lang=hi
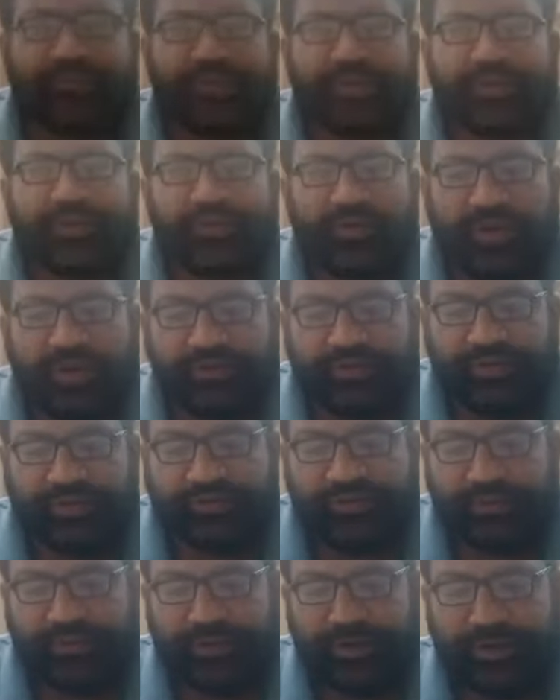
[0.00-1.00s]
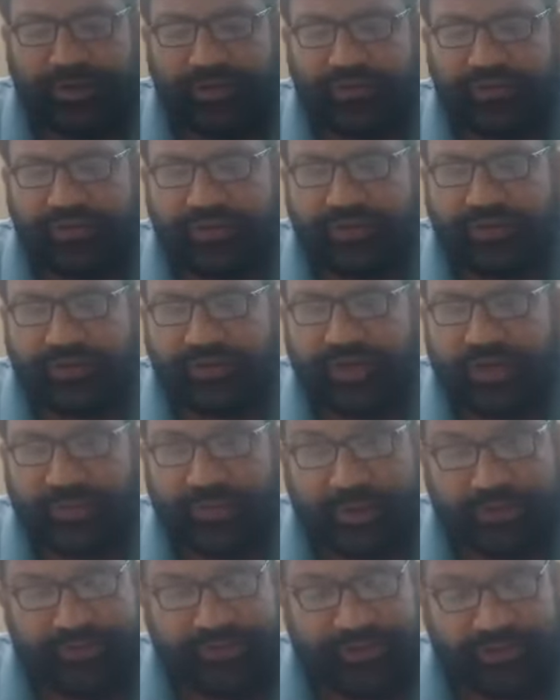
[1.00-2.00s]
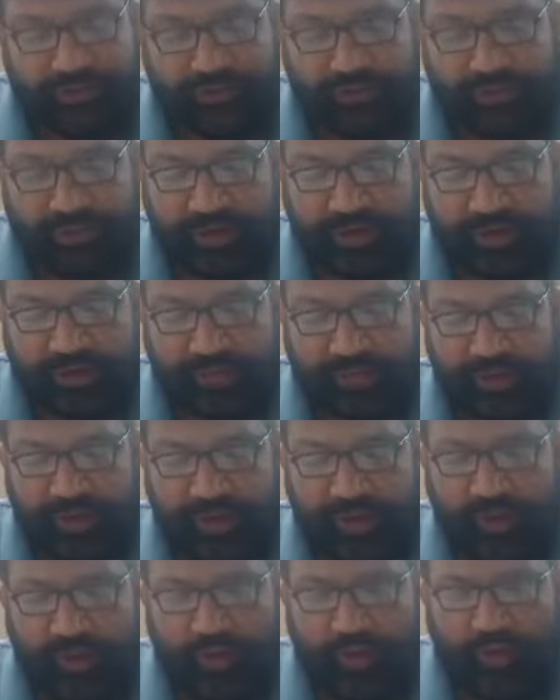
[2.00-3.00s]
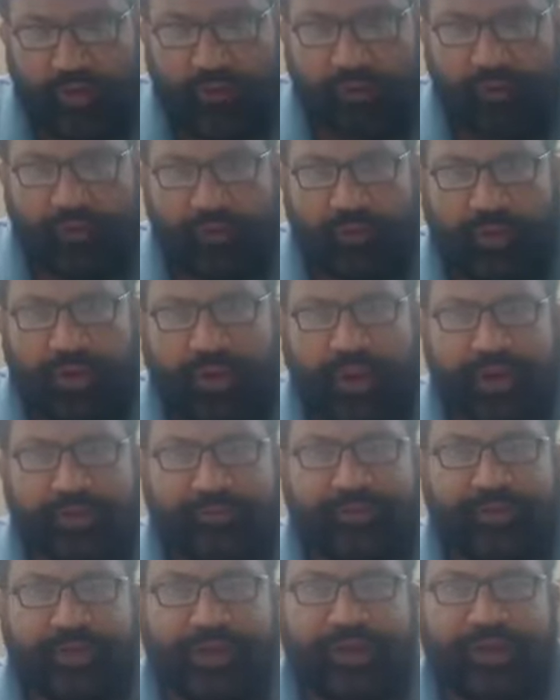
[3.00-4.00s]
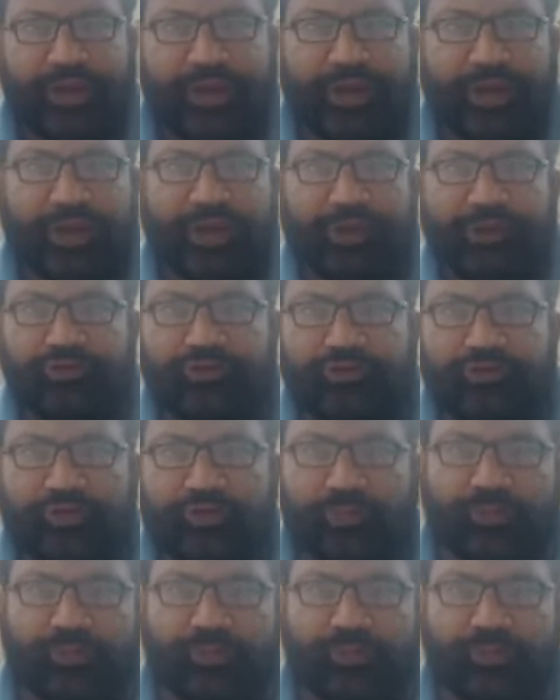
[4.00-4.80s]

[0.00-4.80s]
कि क्रॉस एग्ज़ामिनेशन का मकसद जो है एक वकील ने जो